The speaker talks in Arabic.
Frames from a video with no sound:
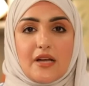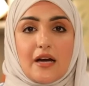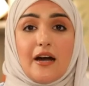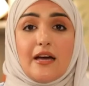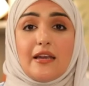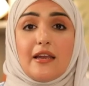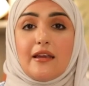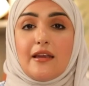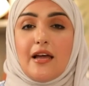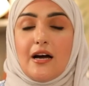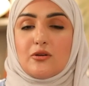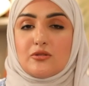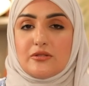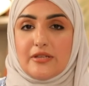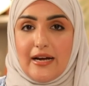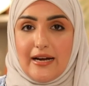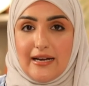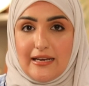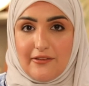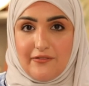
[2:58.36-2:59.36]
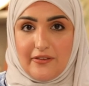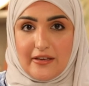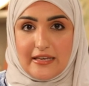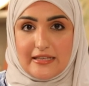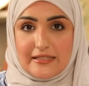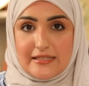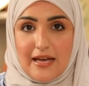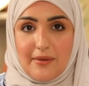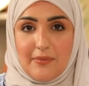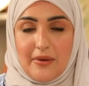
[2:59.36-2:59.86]
قال الله تعالى في
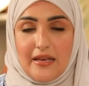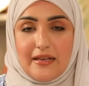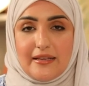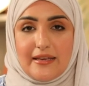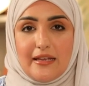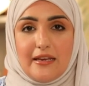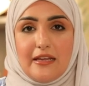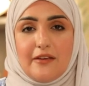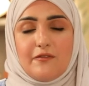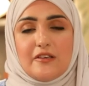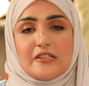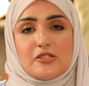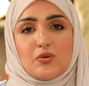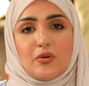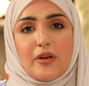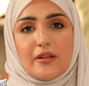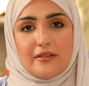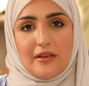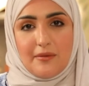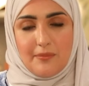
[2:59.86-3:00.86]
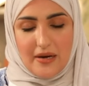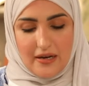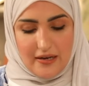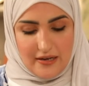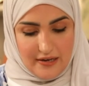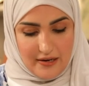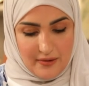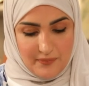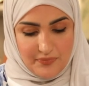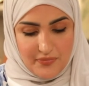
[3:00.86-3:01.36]
كتابه الكريم في سوره
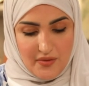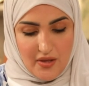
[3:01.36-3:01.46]
البقره: